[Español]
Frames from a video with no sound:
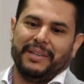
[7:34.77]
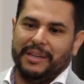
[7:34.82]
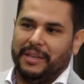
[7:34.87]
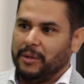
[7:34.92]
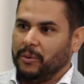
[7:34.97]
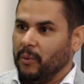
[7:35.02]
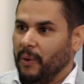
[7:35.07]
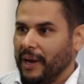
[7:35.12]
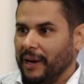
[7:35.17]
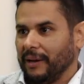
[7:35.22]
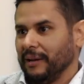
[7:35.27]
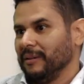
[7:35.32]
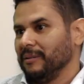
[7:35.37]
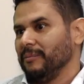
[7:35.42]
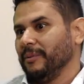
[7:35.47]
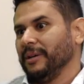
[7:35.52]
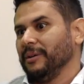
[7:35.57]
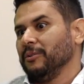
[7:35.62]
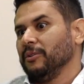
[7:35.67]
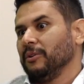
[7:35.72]
Igual,
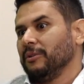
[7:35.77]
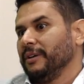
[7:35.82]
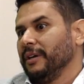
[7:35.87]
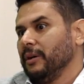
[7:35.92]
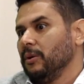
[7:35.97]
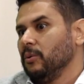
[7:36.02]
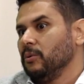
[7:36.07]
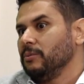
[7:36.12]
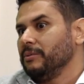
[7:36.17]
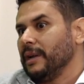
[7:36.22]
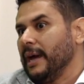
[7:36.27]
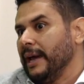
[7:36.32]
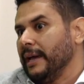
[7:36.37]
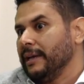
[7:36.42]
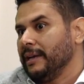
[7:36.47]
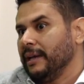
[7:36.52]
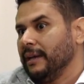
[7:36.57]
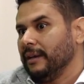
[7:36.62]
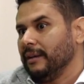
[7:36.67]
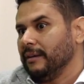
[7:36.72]
bueno, yo quiero un
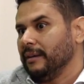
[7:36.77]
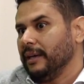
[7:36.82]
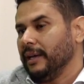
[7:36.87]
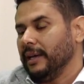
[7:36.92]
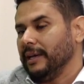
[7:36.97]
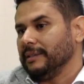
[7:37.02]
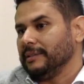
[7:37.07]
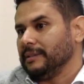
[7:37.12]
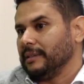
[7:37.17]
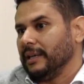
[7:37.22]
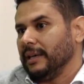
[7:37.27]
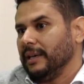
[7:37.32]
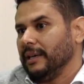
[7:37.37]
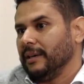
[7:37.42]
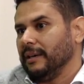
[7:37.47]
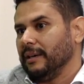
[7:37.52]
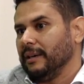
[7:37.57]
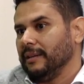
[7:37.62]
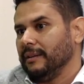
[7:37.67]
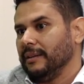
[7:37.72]
aire
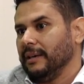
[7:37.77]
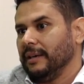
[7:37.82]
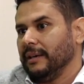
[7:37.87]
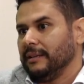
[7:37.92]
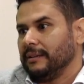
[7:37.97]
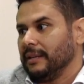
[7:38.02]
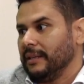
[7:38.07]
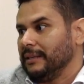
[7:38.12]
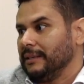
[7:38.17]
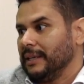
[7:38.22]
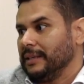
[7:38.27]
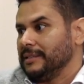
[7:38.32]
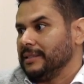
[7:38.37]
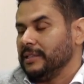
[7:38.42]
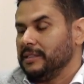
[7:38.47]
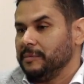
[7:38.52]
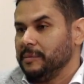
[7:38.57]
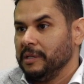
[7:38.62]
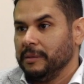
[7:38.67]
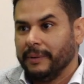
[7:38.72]
este, de
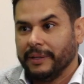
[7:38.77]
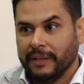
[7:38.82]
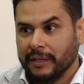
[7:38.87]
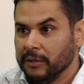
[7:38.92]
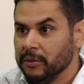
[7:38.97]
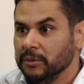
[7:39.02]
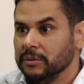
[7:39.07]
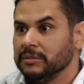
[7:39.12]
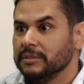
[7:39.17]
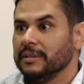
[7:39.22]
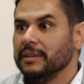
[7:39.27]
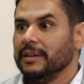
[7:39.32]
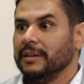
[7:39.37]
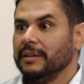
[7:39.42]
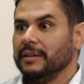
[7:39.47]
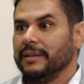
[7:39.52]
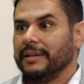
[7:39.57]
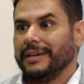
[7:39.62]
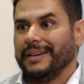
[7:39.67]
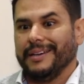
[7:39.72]
36,000 mil BTUs
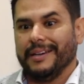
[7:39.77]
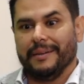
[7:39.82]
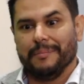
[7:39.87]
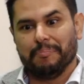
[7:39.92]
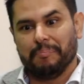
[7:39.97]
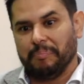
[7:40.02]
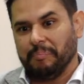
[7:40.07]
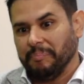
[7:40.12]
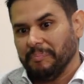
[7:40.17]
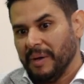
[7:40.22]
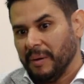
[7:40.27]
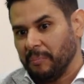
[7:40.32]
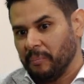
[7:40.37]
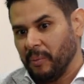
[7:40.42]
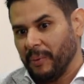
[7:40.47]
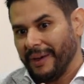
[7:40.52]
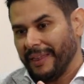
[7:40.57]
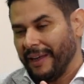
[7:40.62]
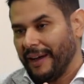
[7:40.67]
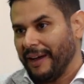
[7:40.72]
que me
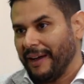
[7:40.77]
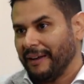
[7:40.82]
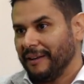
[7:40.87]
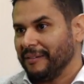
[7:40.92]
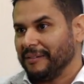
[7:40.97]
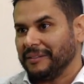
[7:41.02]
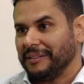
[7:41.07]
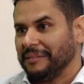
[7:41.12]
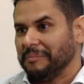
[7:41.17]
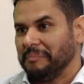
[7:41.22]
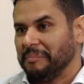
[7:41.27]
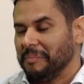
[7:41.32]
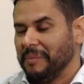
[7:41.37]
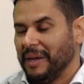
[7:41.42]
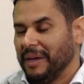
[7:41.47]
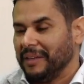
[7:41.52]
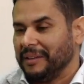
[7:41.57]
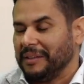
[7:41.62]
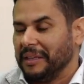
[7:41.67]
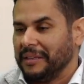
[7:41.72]
pueda
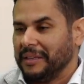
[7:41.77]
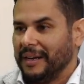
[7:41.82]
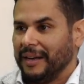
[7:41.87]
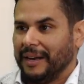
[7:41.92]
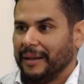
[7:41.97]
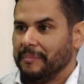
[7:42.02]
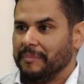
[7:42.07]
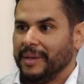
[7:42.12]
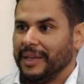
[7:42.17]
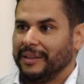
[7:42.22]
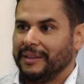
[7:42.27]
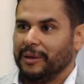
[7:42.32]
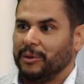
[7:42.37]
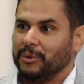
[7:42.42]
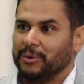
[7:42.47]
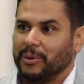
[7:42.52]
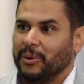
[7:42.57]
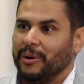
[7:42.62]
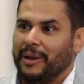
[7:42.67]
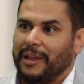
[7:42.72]
eh, tener el ambiente
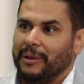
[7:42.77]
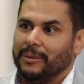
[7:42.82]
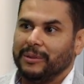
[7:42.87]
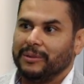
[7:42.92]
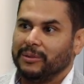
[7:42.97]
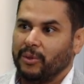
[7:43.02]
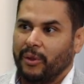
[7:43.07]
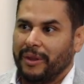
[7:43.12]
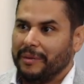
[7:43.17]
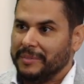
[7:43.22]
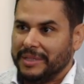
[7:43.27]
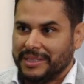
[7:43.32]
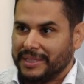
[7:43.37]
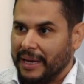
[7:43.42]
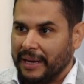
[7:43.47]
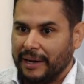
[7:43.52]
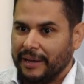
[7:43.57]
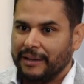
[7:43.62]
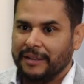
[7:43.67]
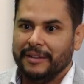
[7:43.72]
controlado en toda mi
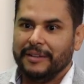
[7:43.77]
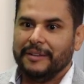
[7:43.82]
sala